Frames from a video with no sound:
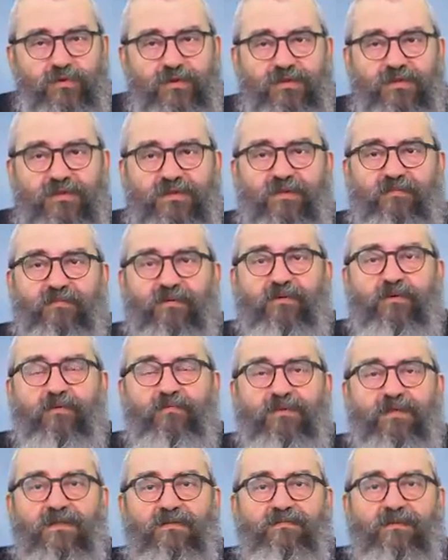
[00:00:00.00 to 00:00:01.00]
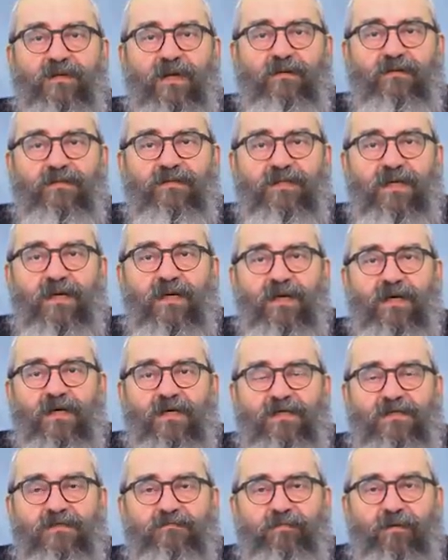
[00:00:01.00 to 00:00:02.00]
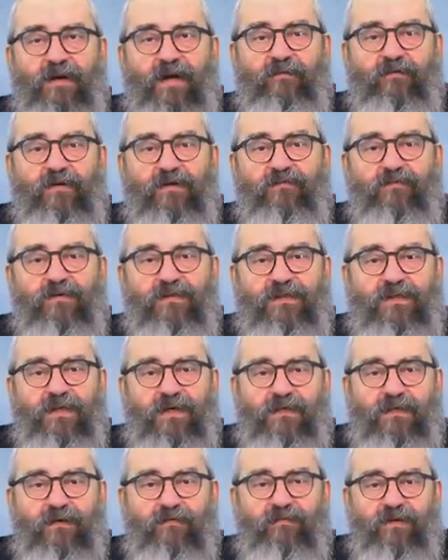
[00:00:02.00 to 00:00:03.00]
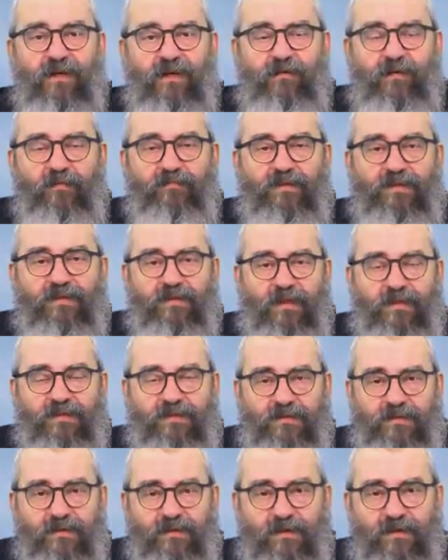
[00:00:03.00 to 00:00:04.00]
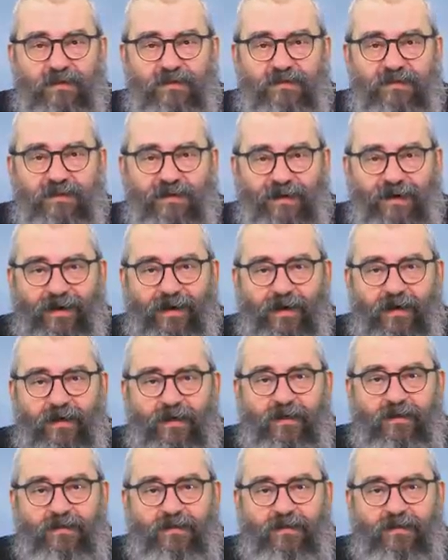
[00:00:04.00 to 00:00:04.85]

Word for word: даже если потом ты исправился, исправить вот это время, потраченное зря,